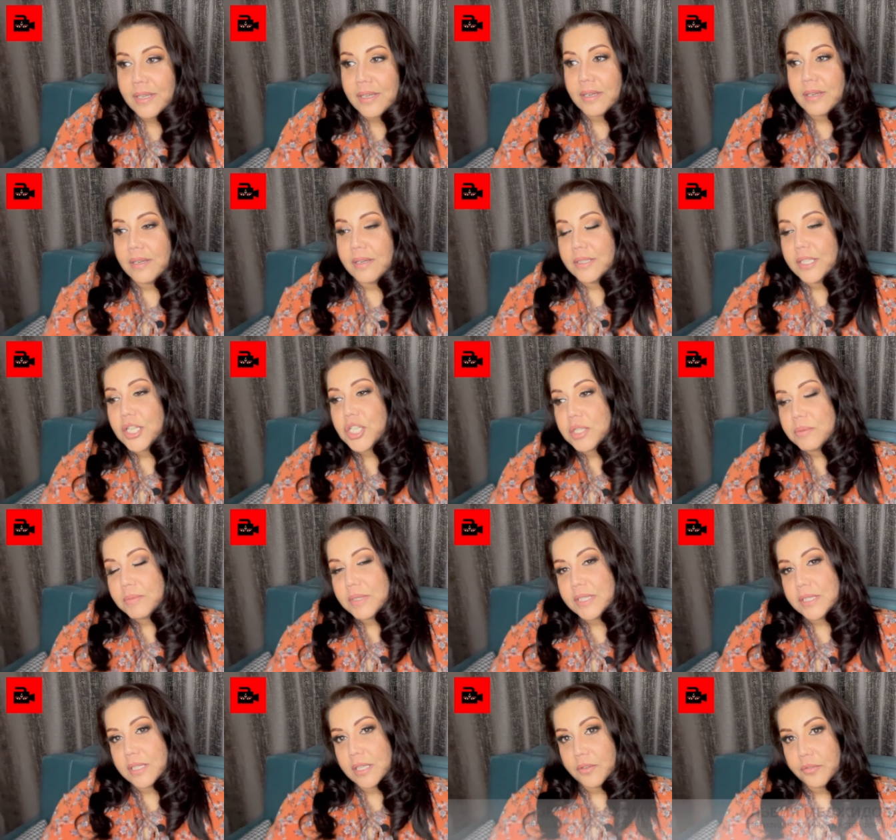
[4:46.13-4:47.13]
А наши
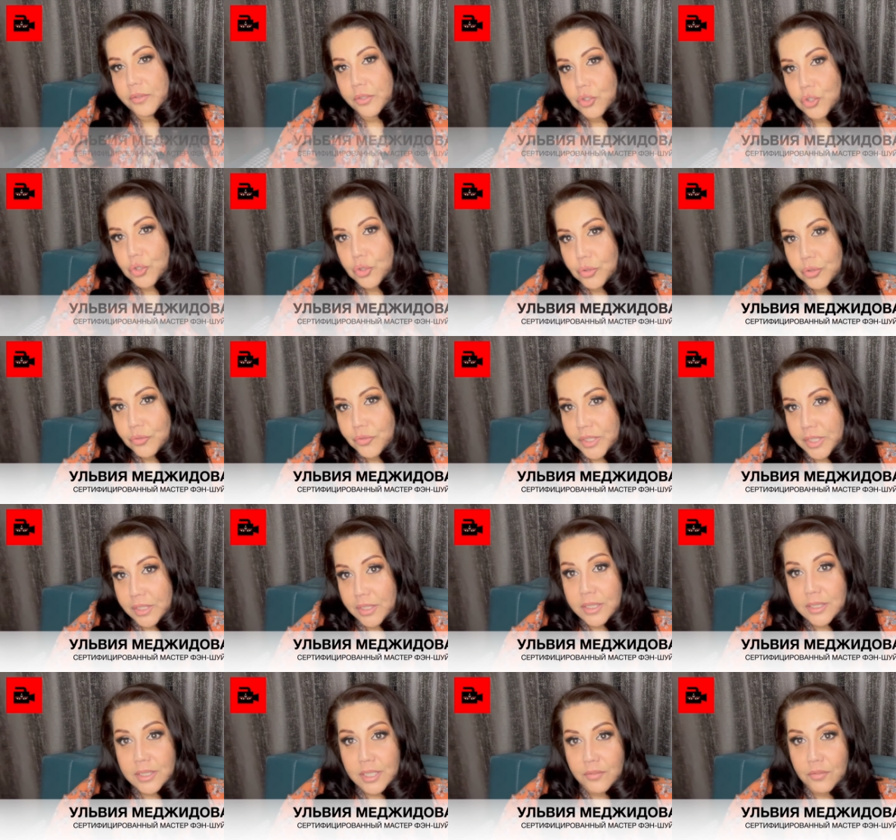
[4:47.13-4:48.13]
мастера фэншуй
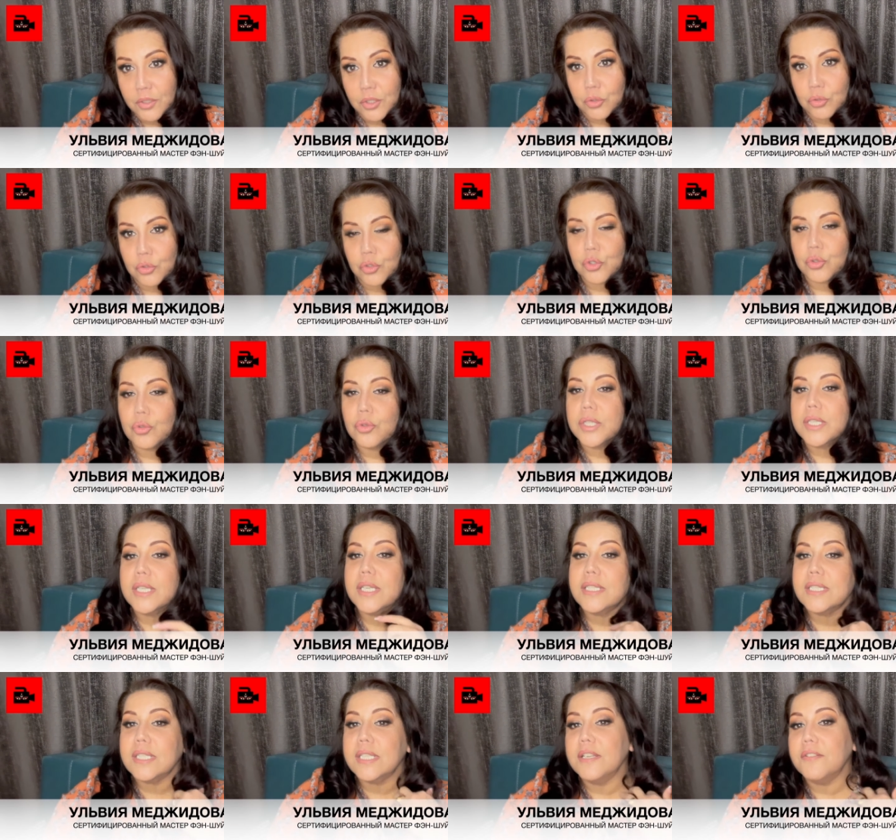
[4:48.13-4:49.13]
всегда советуют, что
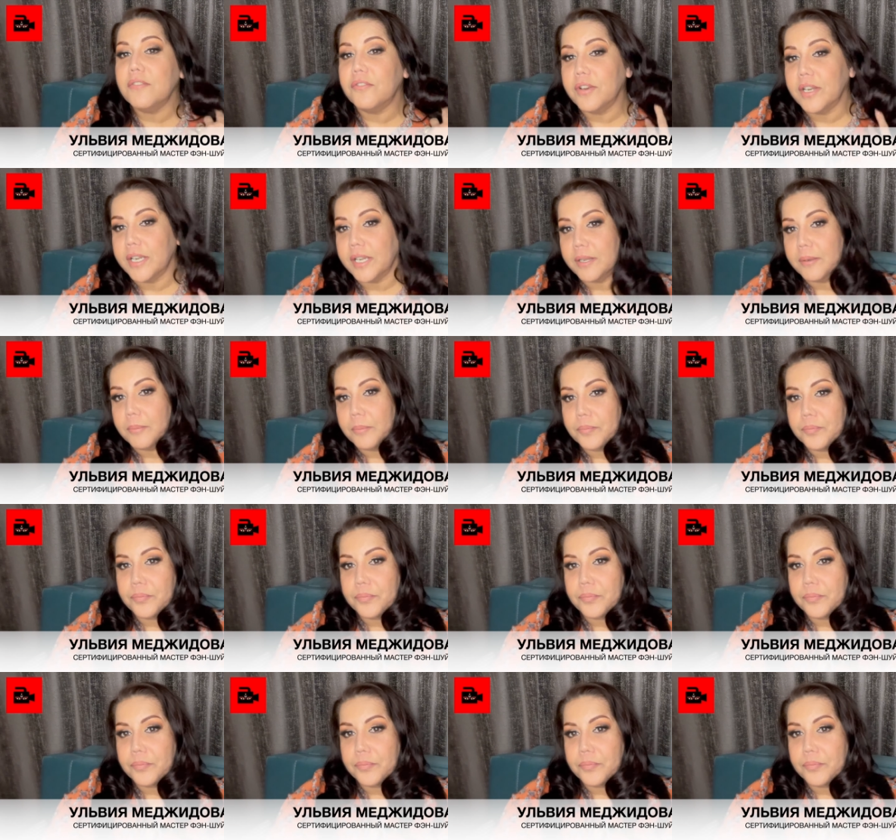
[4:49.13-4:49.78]
если вы